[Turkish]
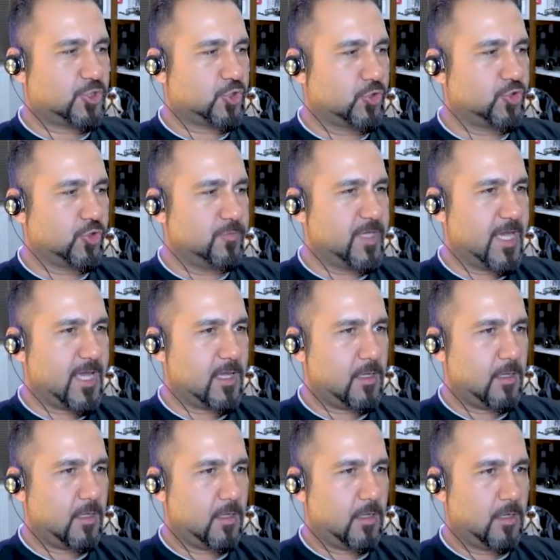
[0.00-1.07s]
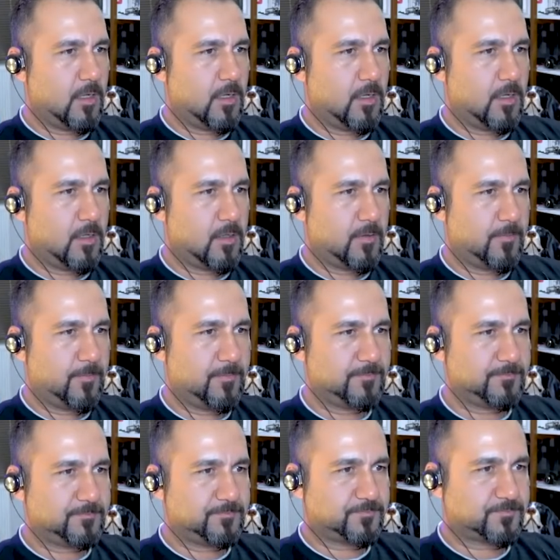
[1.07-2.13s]
çocuğum ya?
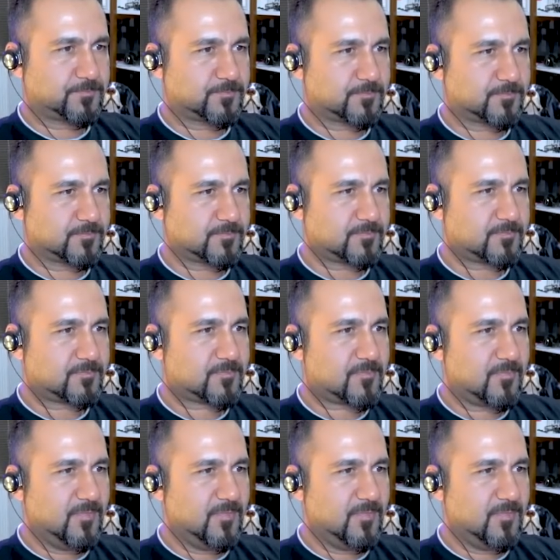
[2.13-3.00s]
Yaptın mı lan orayı?